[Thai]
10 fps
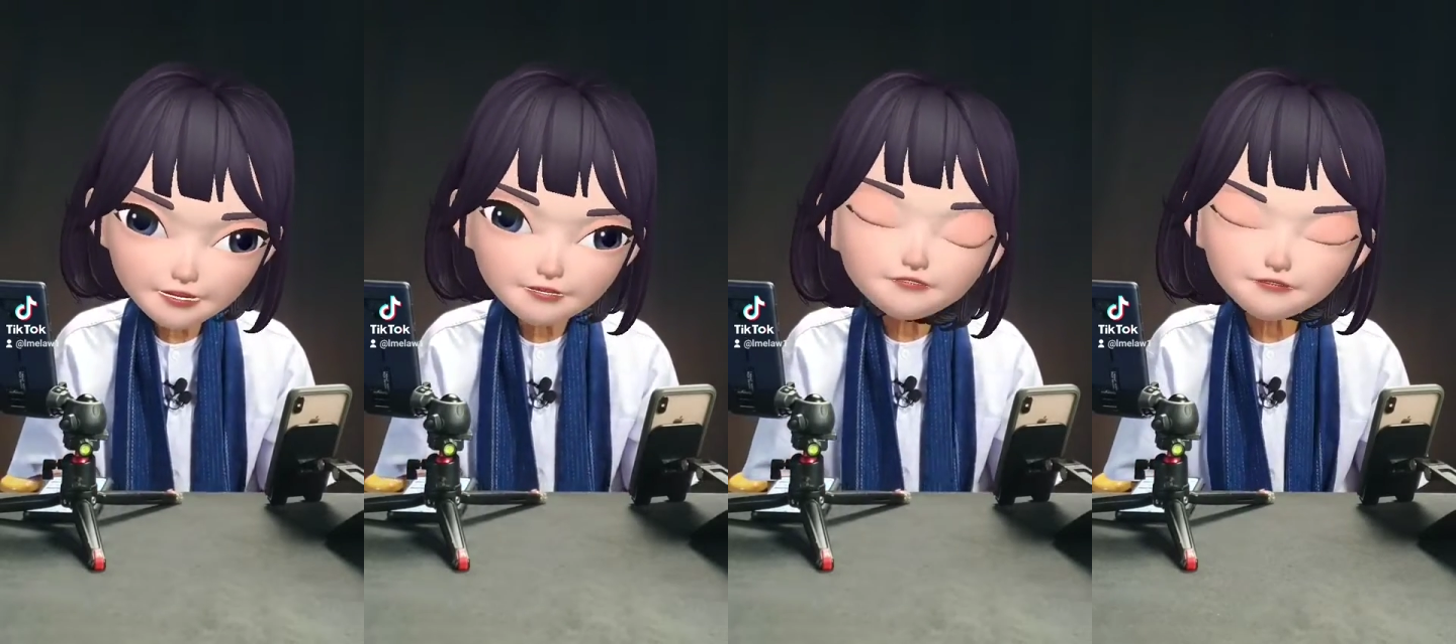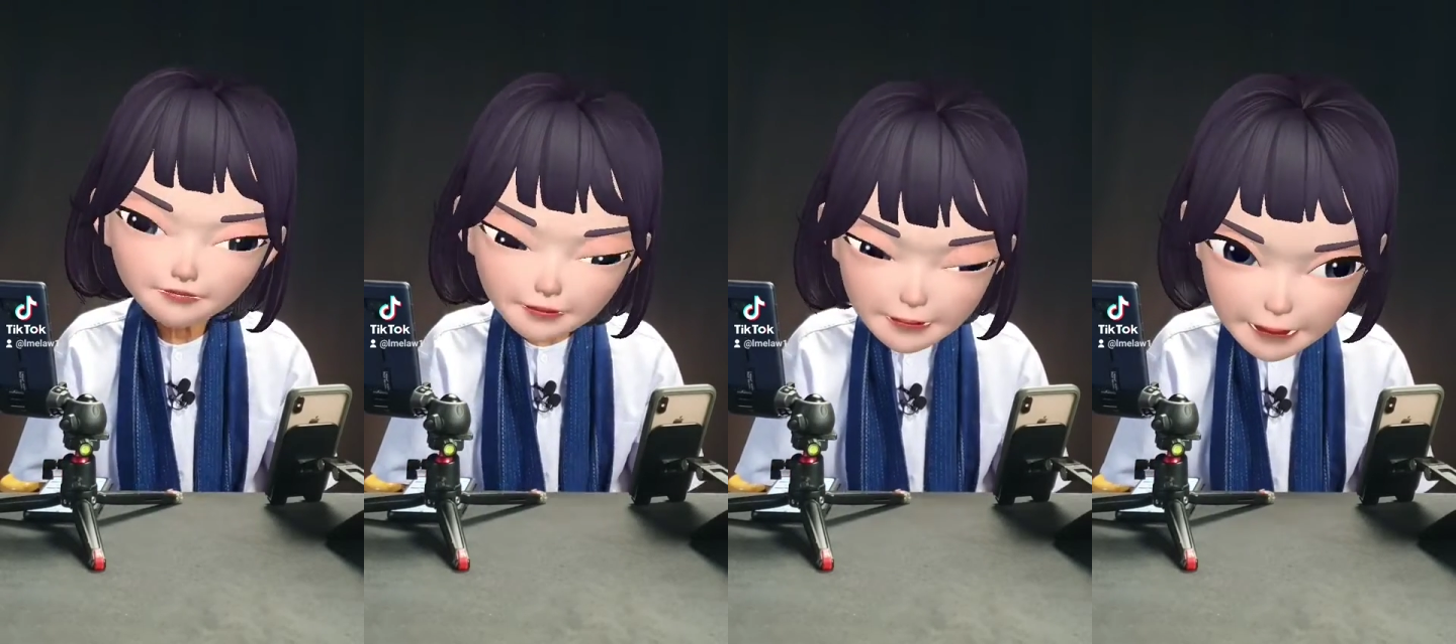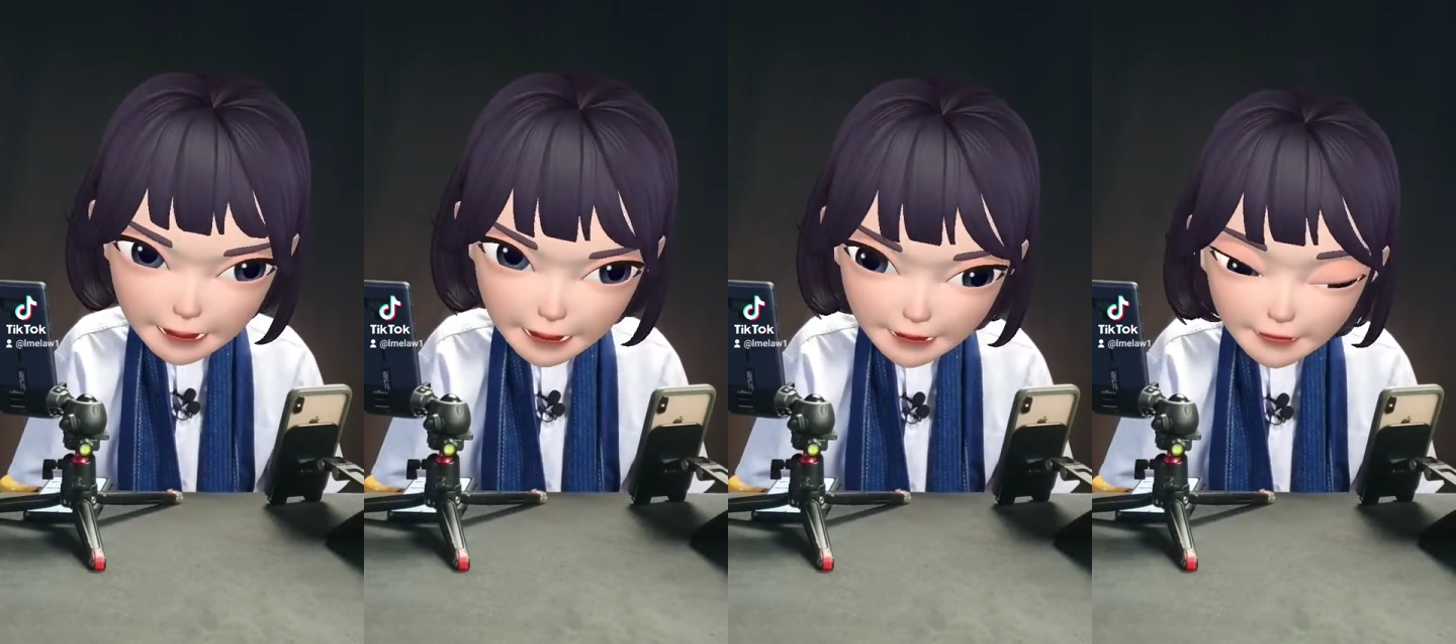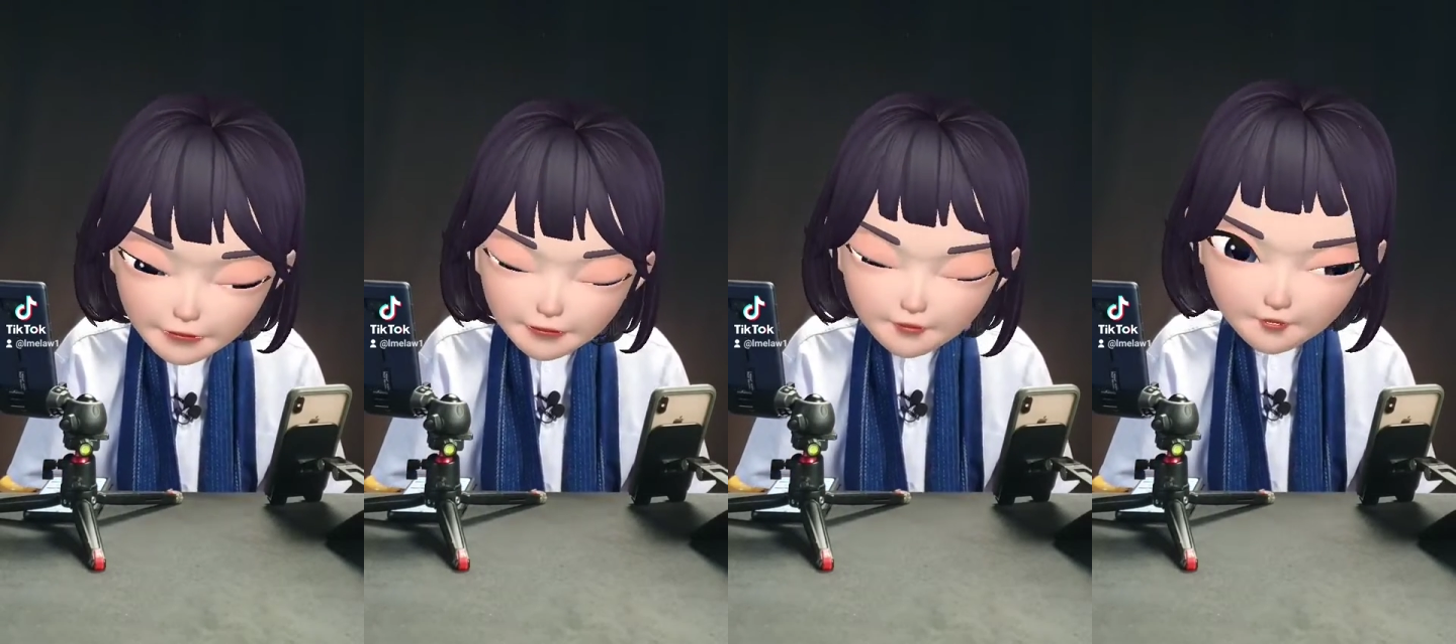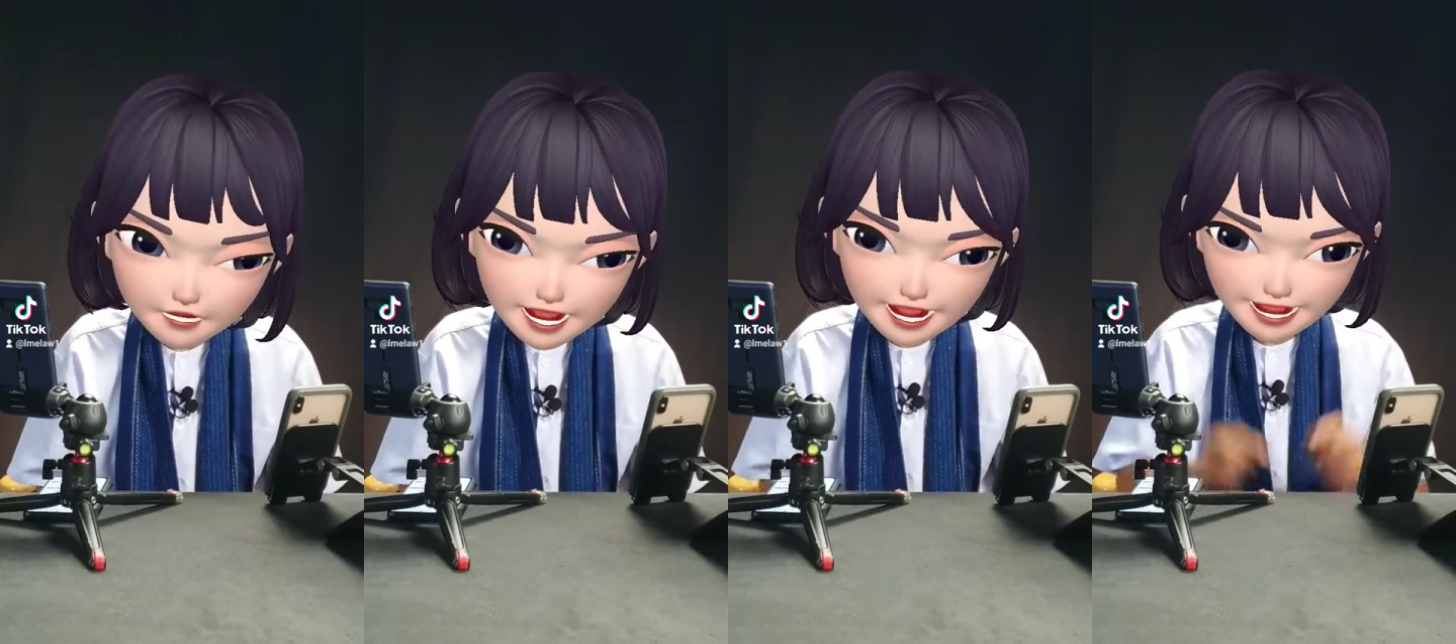เลือดนะครับ แต่รู้ว่า